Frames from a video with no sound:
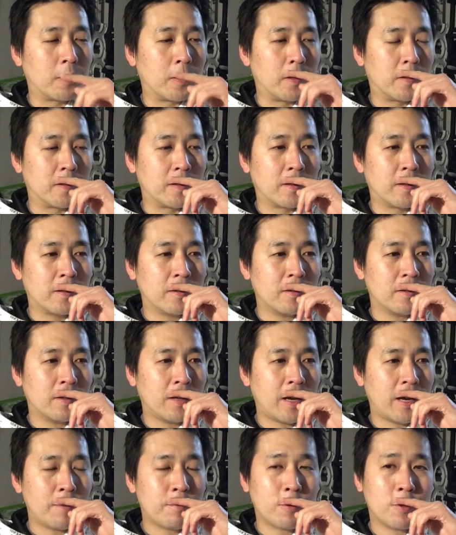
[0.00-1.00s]
해야 되나요?
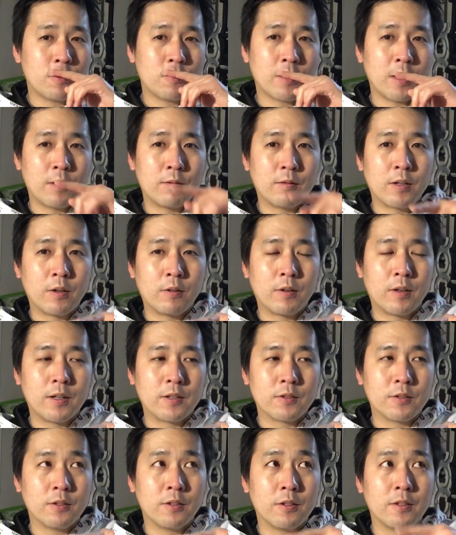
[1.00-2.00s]
하이퍼 드라이브라고
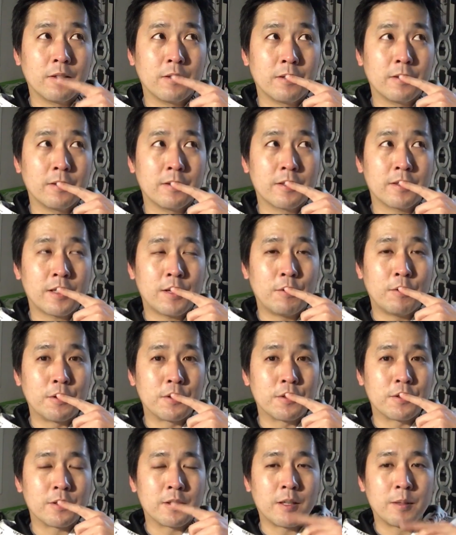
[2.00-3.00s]
하죠.
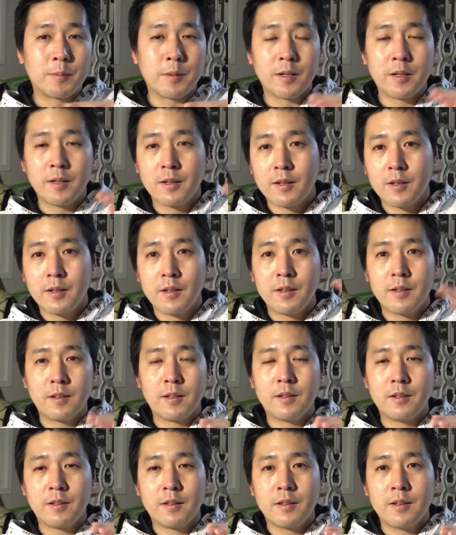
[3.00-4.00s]
스타워즈는 아마
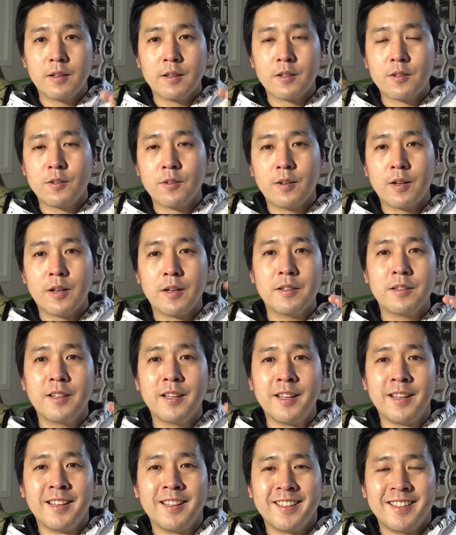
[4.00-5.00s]
예 그걸 하는데
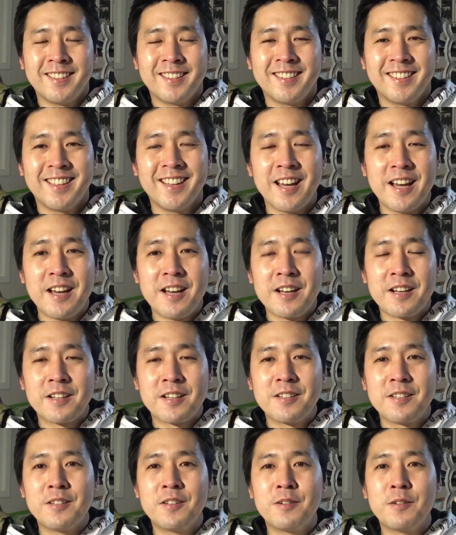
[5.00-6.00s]

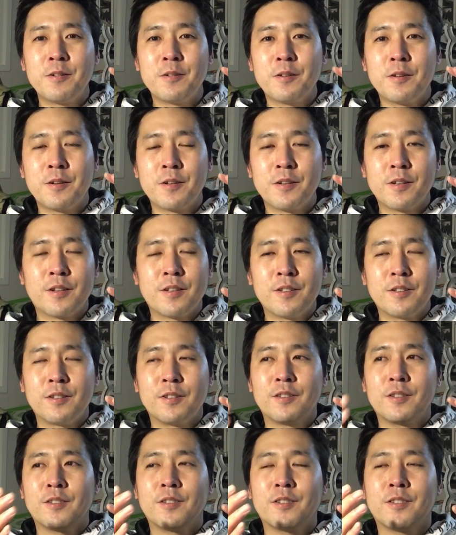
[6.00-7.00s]
그그 그,
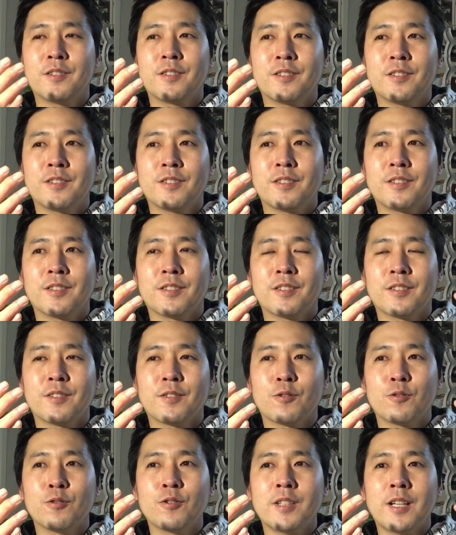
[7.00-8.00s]
그
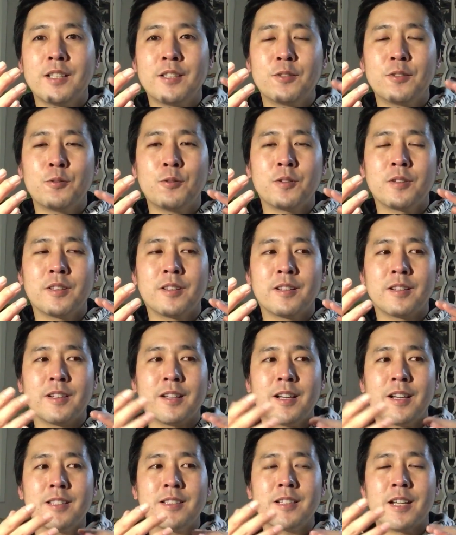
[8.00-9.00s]
순간
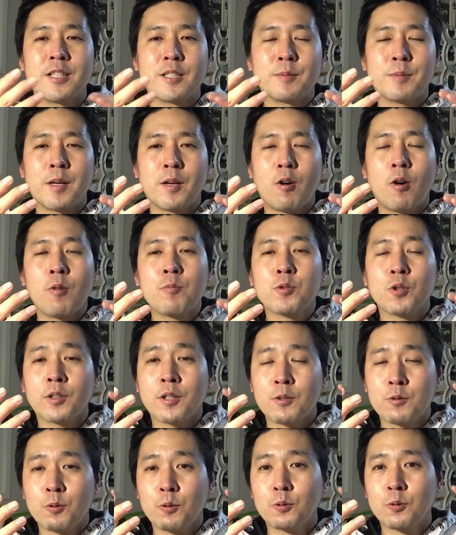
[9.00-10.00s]
이동까지는 아니지만
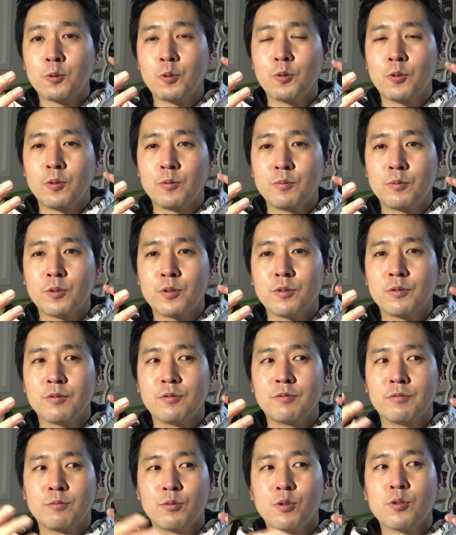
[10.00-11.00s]
엄청난 속도로
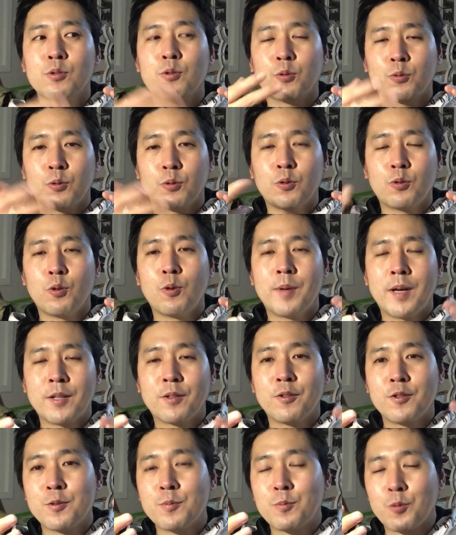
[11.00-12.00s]
무슨 무슨 속도를 돌파하는
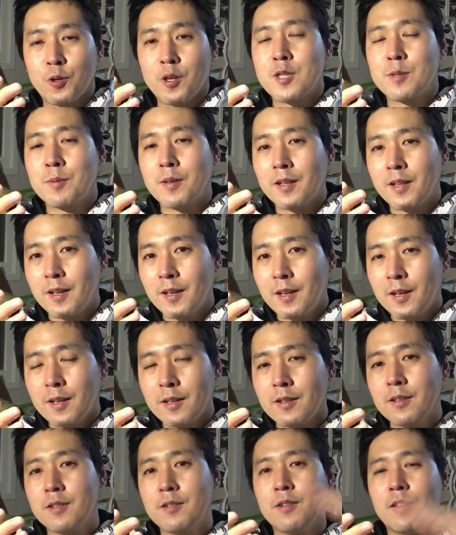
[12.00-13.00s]
건지 모르겠지만
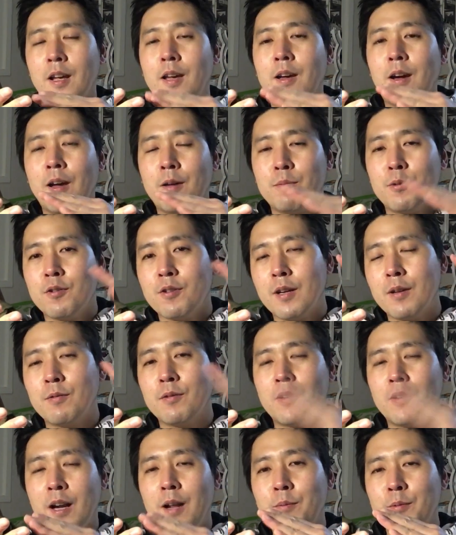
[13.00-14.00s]
그 드라이, 하이퍼
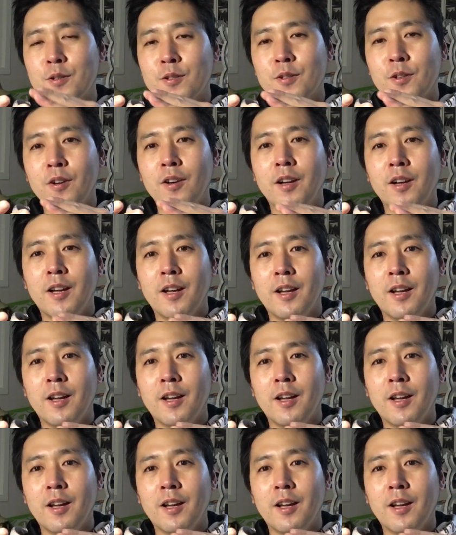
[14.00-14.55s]
드라이브를 하면서